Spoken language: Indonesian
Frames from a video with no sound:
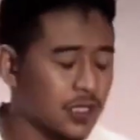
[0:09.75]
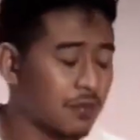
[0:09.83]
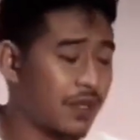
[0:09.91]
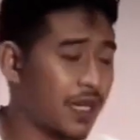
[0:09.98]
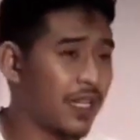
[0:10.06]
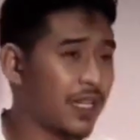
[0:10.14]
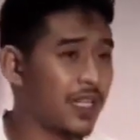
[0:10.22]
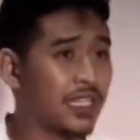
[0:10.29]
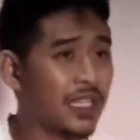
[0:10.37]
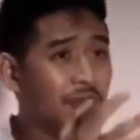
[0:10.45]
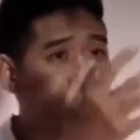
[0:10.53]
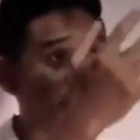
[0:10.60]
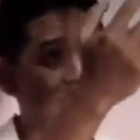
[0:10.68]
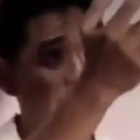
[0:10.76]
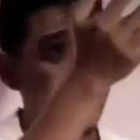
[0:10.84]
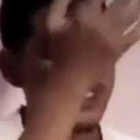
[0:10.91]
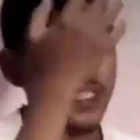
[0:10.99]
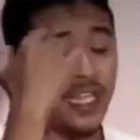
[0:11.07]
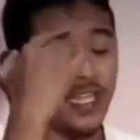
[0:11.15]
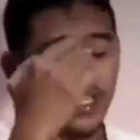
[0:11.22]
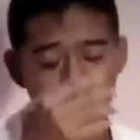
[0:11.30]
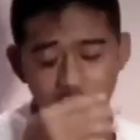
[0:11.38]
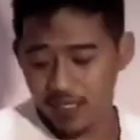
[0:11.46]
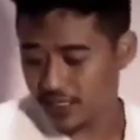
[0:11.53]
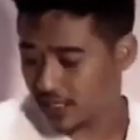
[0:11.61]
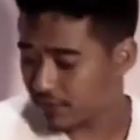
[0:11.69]
semakin kita menjauhi cahaya
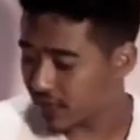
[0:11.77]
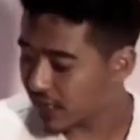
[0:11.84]
dan mengejar